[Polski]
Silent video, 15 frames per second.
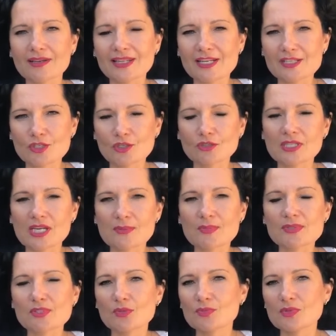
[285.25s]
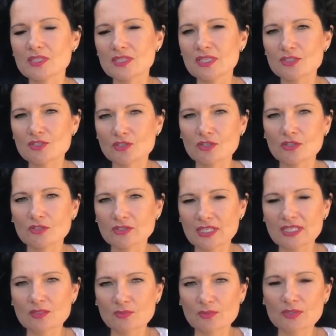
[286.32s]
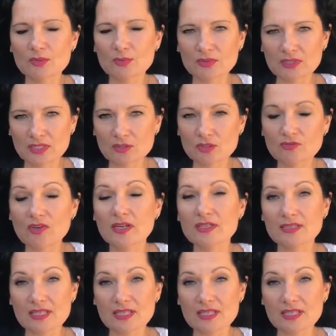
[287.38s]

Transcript: dlaczego tak postąpili, dlaczego tak tą panią potraktowali.